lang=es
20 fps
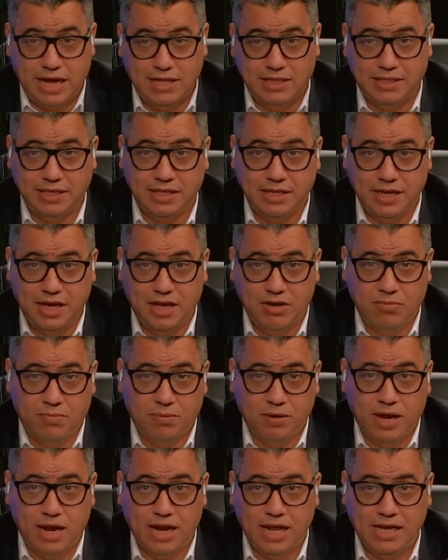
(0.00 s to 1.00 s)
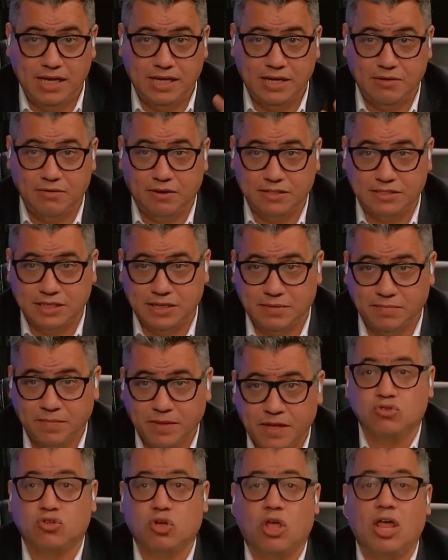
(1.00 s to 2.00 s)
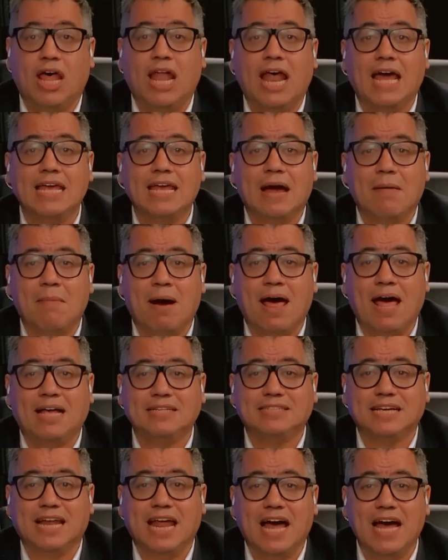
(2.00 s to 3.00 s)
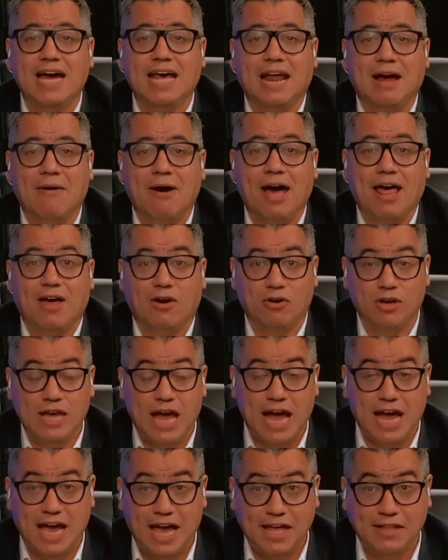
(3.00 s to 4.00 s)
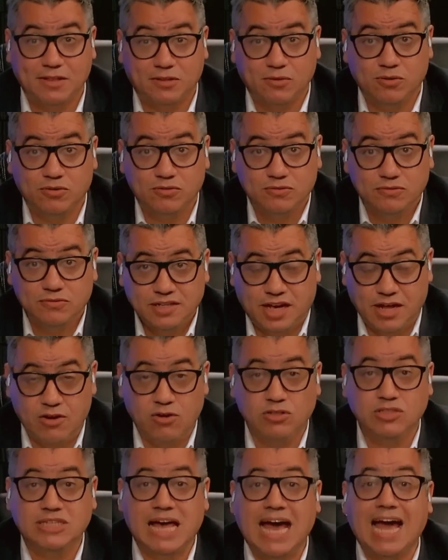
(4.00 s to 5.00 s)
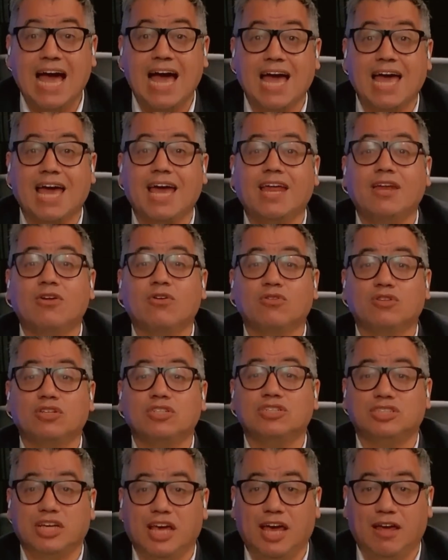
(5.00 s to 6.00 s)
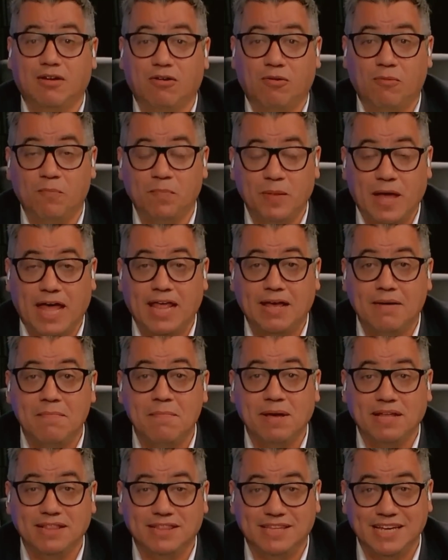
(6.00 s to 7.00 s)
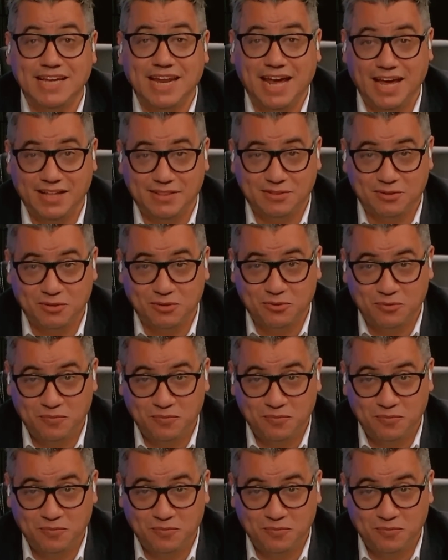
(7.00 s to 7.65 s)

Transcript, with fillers: gente dijeron por la ley que iba a ser. Todas las llamadas serán grabadas. Oigan esto, que no sacan en el noticiero a desmentir esto,